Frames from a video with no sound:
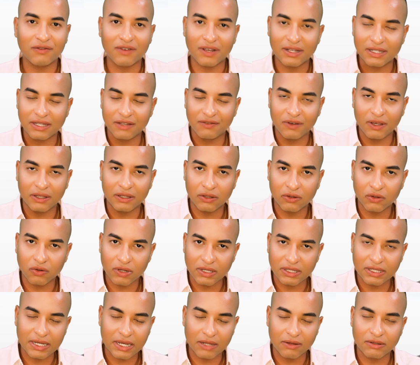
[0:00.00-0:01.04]
ele vai ser feito em
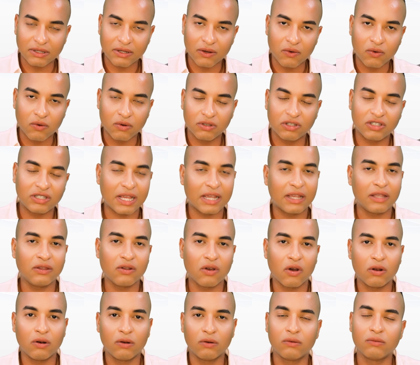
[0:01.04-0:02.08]
dois anos, é um curso de
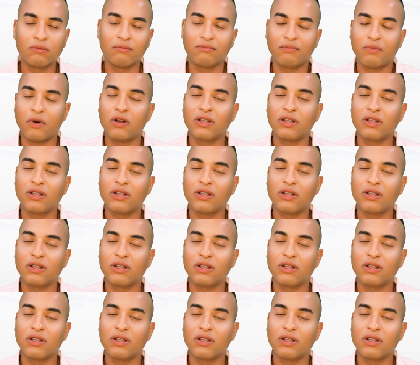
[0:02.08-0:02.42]
tecnólogo.